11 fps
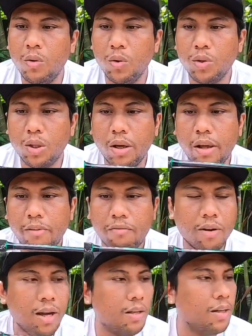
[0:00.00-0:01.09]
untuk
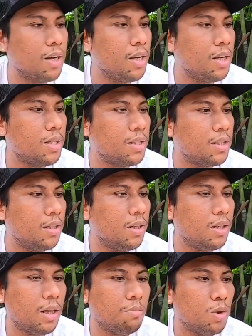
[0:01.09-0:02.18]
Evanya di sini
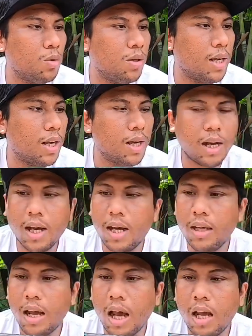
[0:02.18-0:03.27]
dia
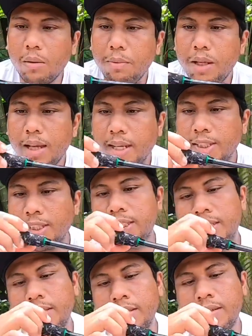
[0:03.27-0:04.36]
menggunakan army guys
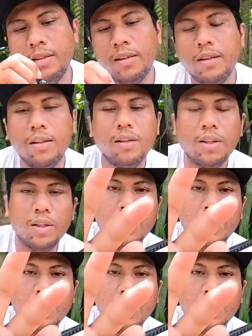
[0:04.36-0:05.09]
tuh